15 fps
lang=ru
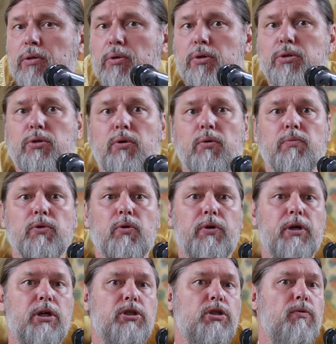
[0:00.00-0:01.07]
на то, что у
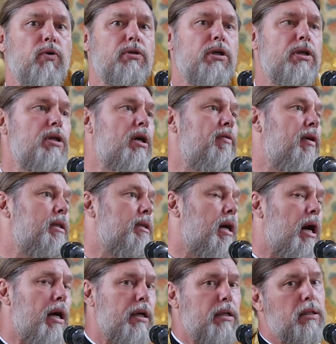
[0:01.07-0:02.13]
многих чего-то не
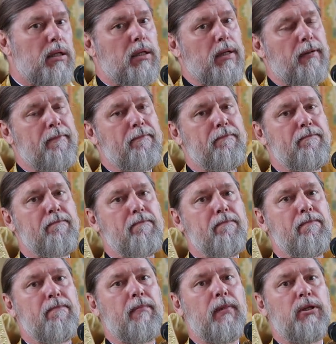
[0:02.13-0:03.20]
хватает,
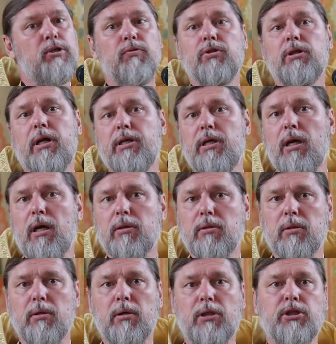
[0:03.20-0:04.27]
чего-то нет,
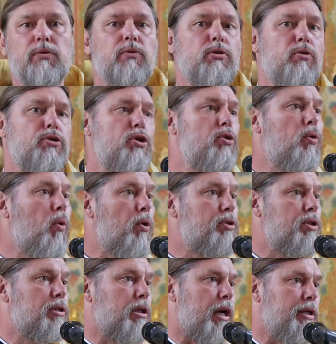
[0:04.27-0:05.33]
а чего-то очень
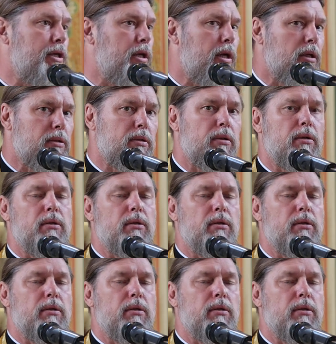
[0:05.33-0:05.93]
хочется, а нет.